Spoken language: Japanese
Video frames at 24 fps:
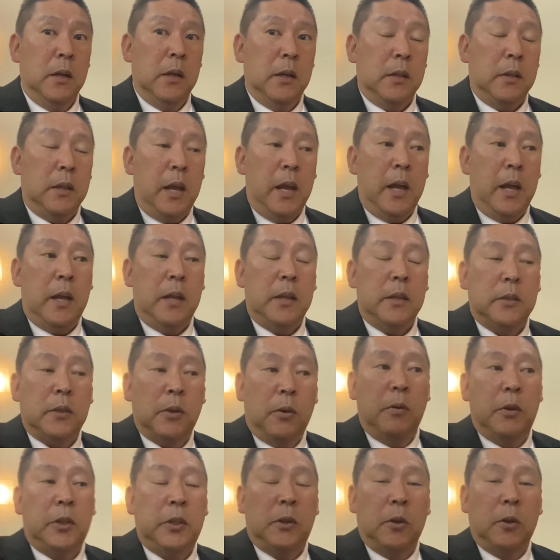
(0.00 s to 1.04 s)
で、
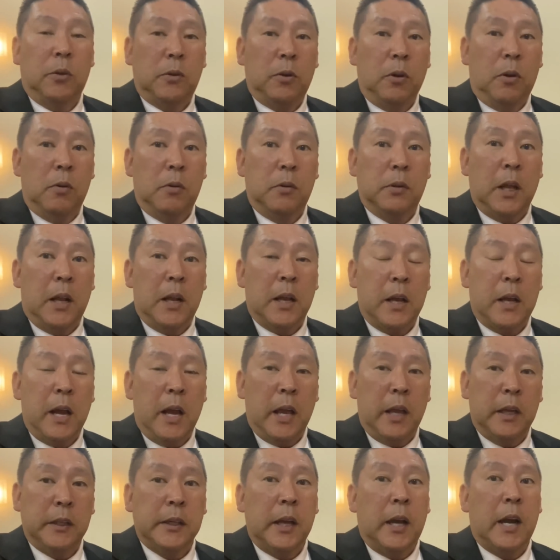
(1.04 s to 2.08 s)
その人と田中
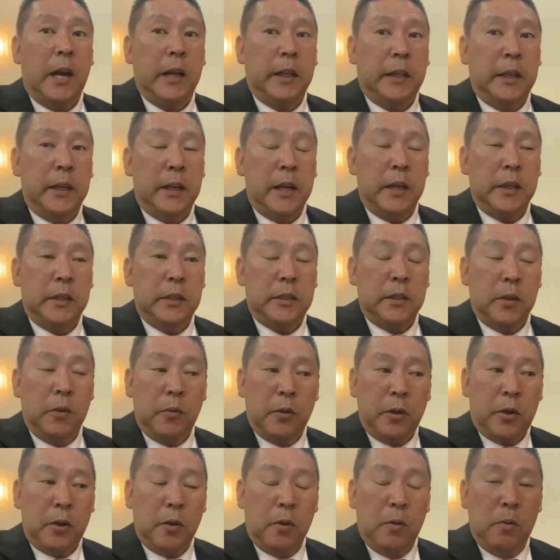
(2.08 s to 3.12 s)
健しか書いてない人
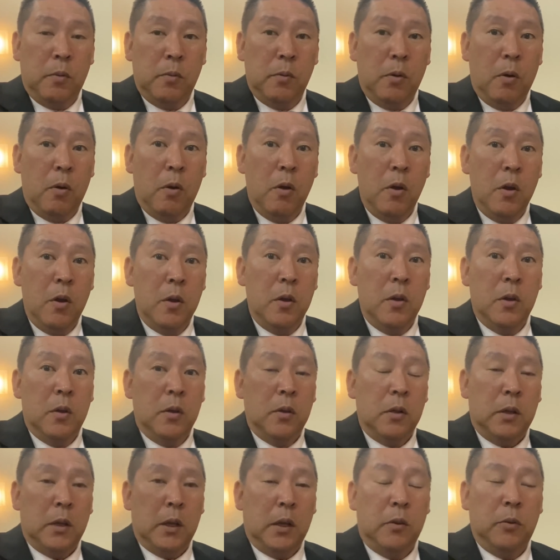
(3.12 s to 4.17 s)
の票を、
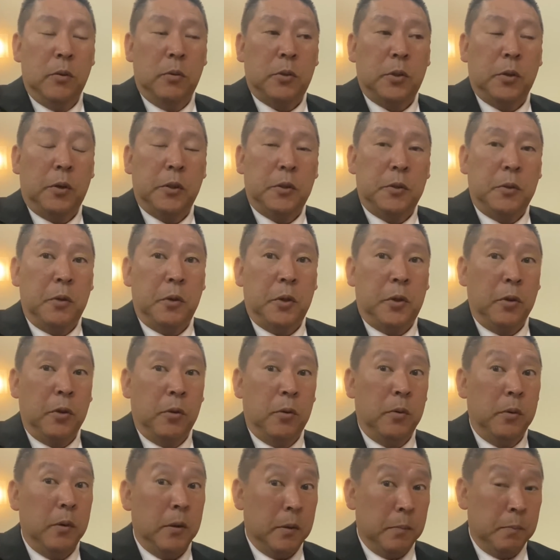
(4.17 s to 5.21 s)
あの、それぞれの
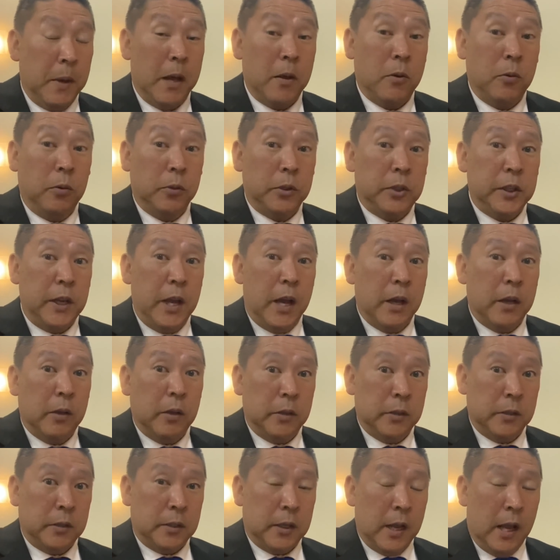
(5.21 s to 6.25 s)
表、まあ、こっちが
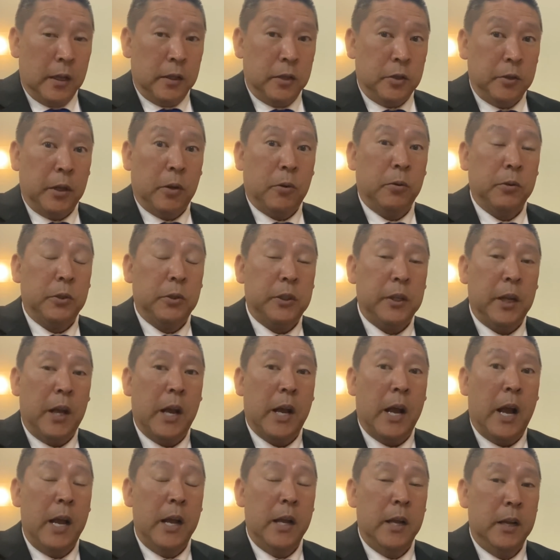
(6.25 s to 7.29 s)
30でこっち側
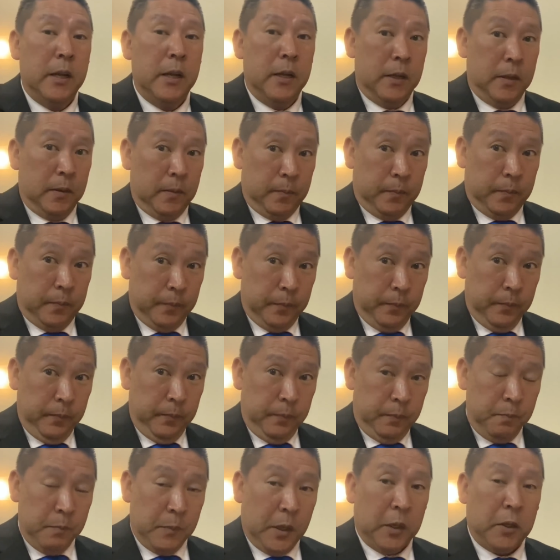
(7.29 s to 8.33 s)
が、
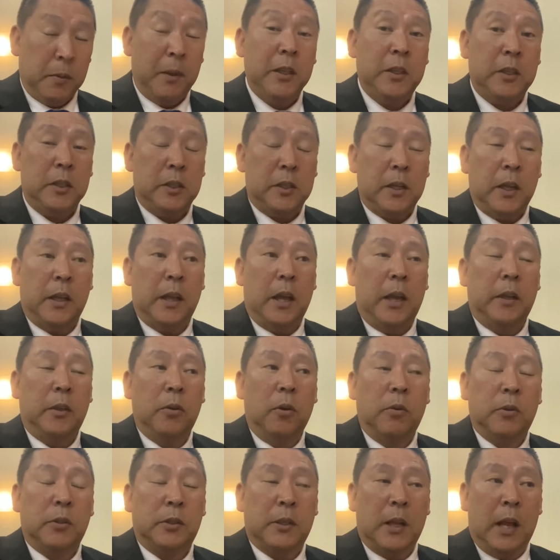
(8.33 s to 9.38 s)
例えば1しかない
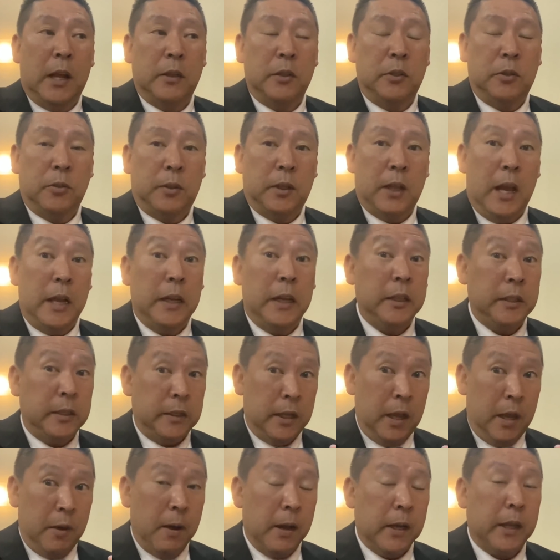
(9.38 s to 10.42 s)
と30対
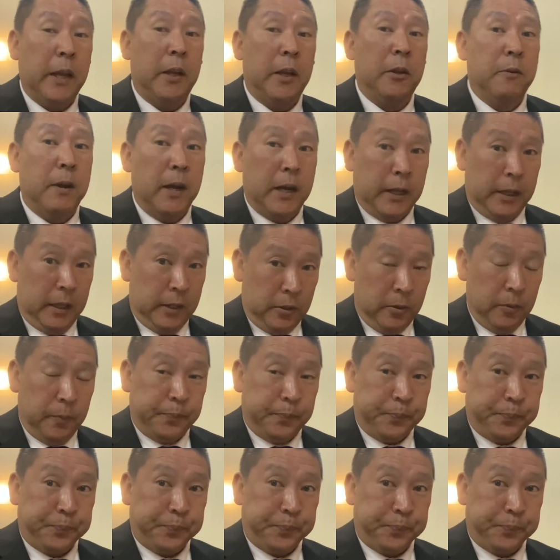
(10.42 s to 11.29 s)
1で分けるわけですよ。